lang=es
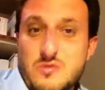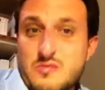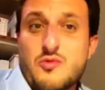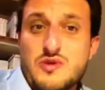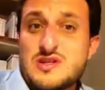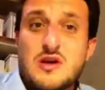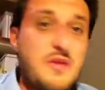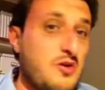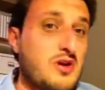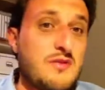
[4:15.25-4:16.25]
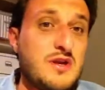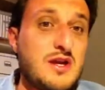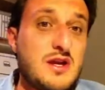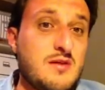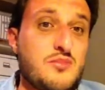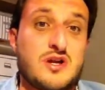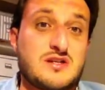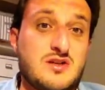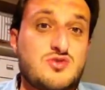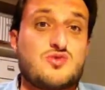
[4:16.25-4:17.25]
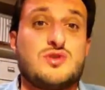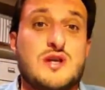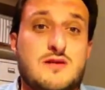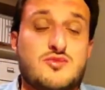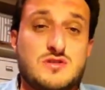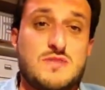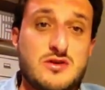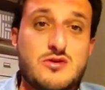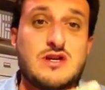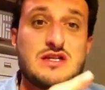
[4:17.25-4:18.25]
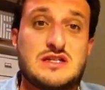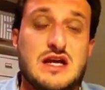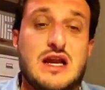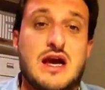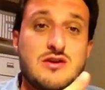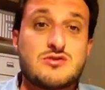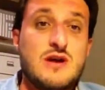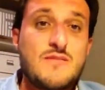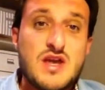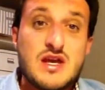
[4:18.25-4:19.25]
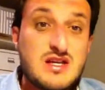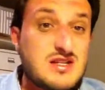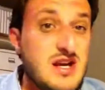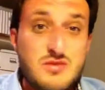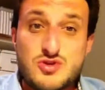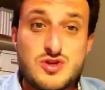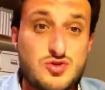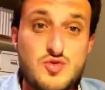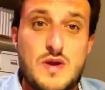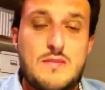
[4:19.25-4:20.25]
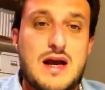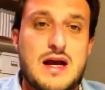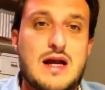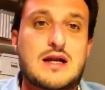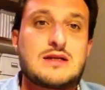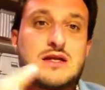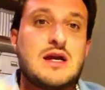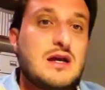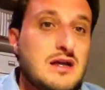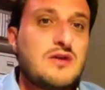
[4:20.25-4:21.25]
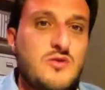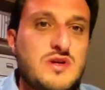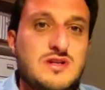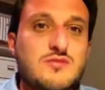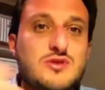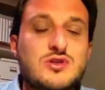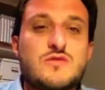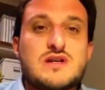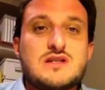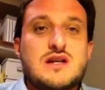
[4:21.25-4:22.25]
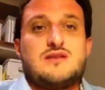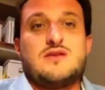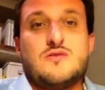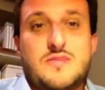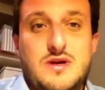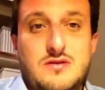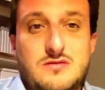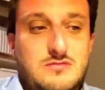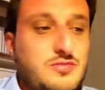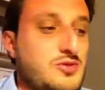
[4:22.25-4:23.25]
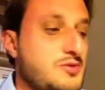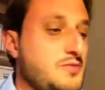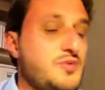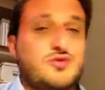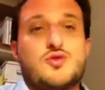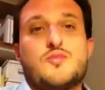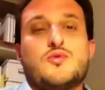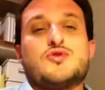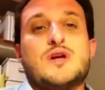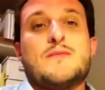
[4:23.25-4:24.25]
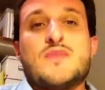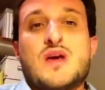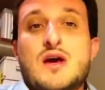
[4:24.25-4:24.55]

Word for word: Hubiese estado mejor que vinieran, porque así nos juntábamos españoles, italianos y serbios, que son súper macarras, y hubiésemos hecho más escándalo, pero pues, pues no pudo ser.